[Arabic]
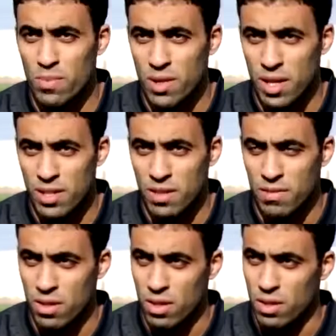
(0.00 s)
أولمبيك
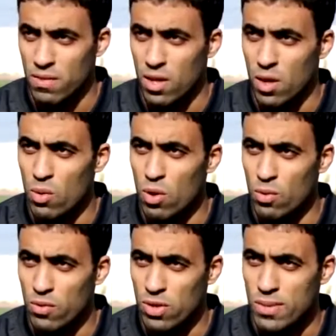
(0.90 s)
أسفي في
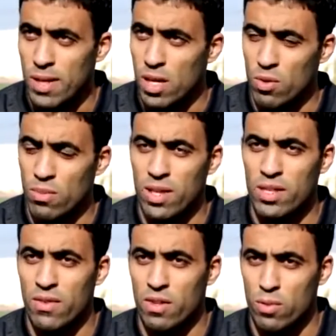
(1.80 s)
الأول وفزت معاهم
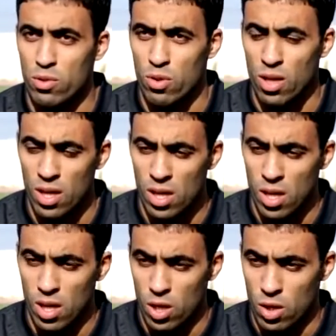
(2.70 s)
بهداف البطولة
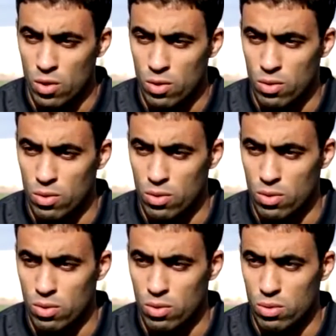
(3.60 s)

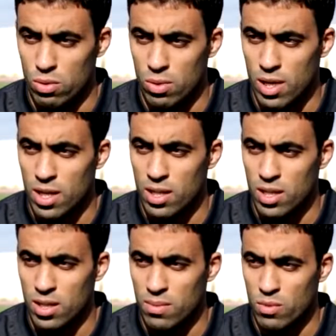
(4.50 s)

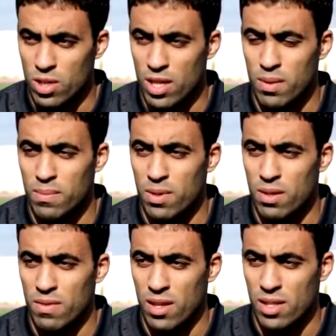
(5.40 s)
وكان مدرب
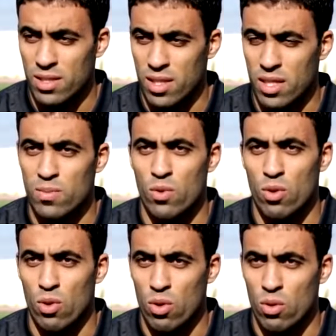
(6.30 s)
فرنسي
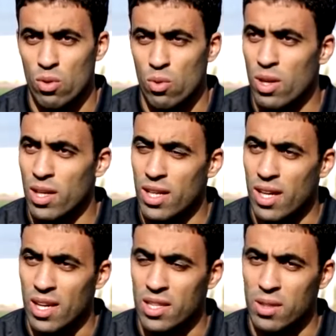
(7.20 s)
اسمه لورون هو
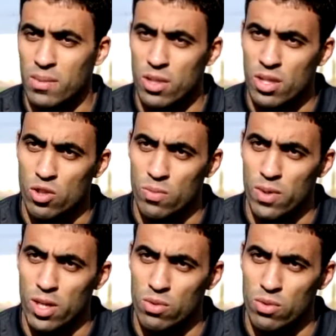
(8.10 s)
اللي أخذني من
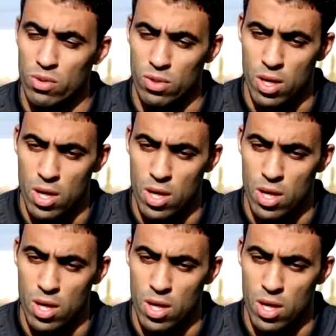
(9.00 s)
شبان و...